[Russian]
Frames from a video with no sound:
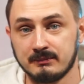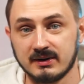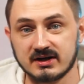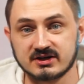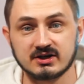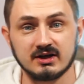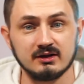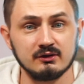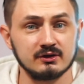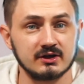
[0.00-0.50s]

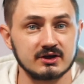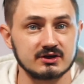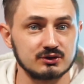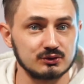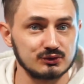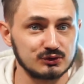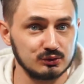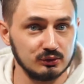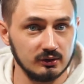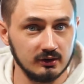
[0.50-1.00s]
Пожалуй,
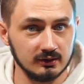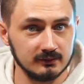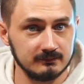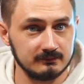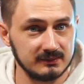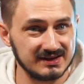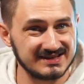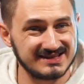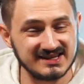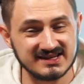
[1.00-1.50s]
начну с Google.
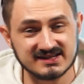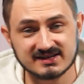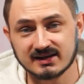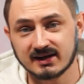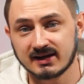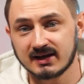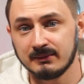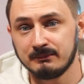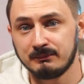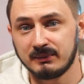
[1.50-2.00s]
Материнская
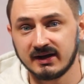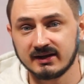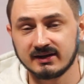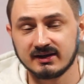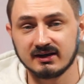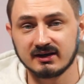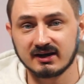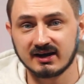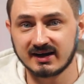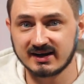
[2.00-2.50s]

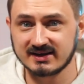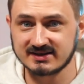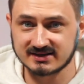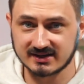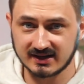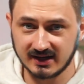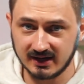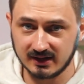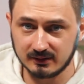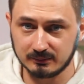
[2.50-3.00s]
компания
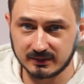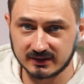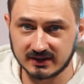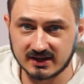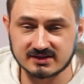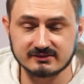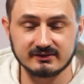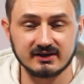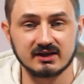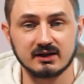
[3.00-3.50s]
Grayscale под
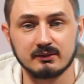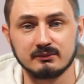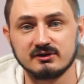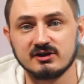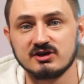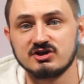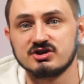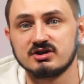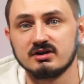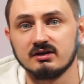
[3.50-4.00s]
названием
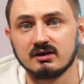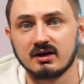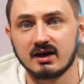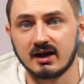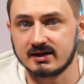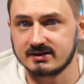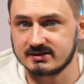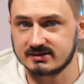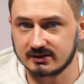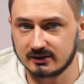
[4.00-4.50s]
Digital
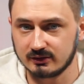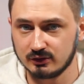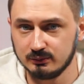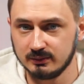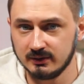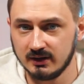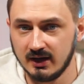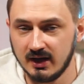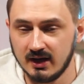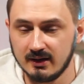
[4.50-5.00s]
Currency Group
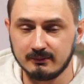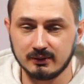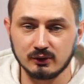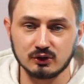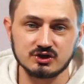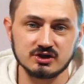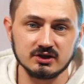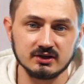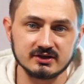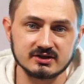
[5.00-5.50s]

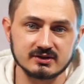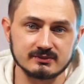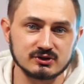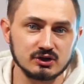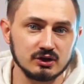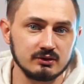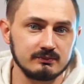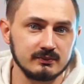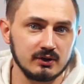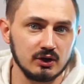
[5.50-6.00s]
получила
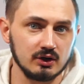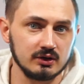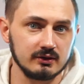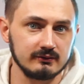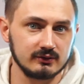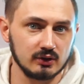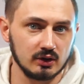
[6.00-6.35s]
700 миллионов